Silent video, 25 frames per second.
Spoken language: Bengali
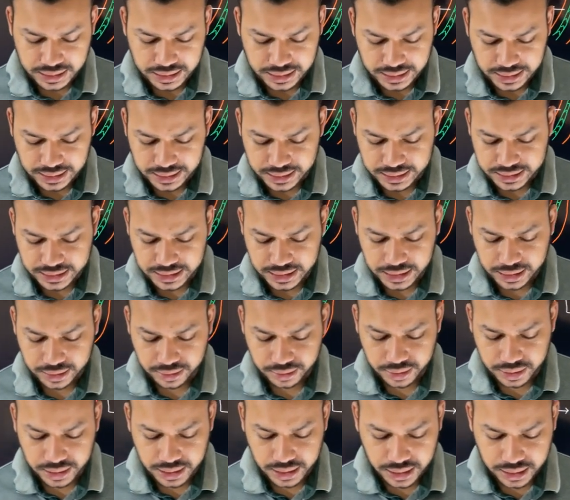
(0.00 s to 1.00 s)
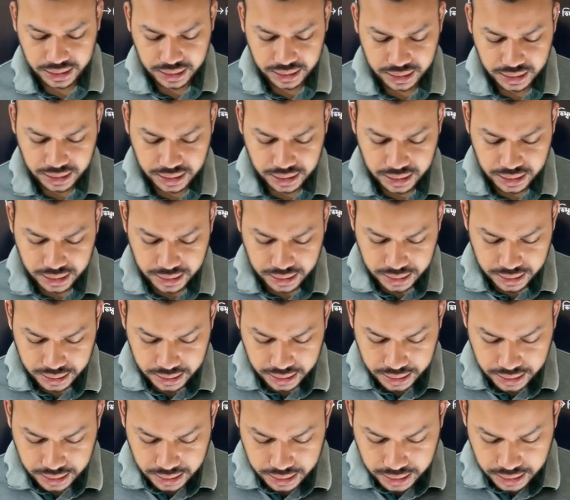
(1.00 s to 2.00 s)
ইয়েটা শেয়ার করে দেই
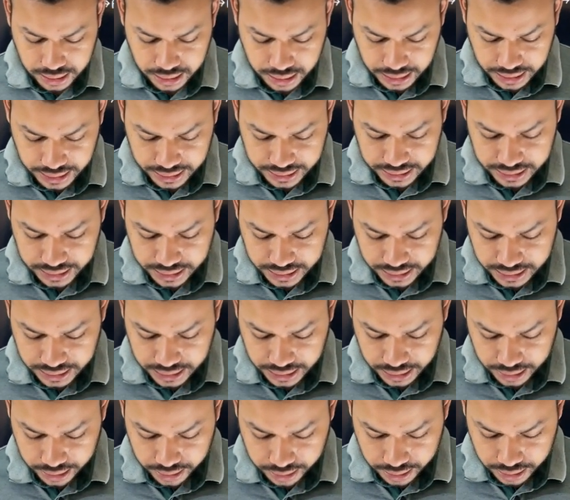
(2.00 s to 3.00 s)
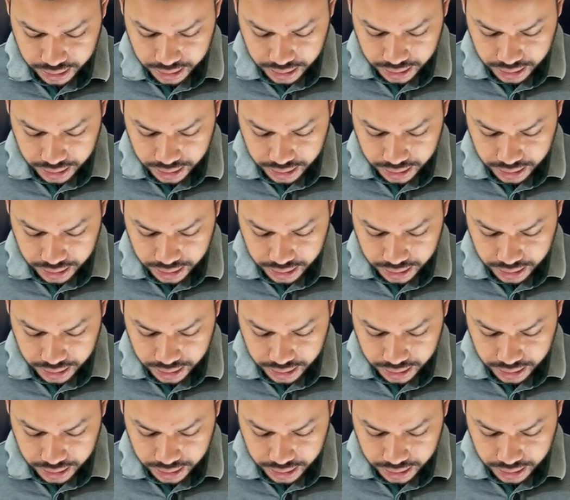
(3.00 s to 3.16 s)
লেকচারটা শেয়ার করে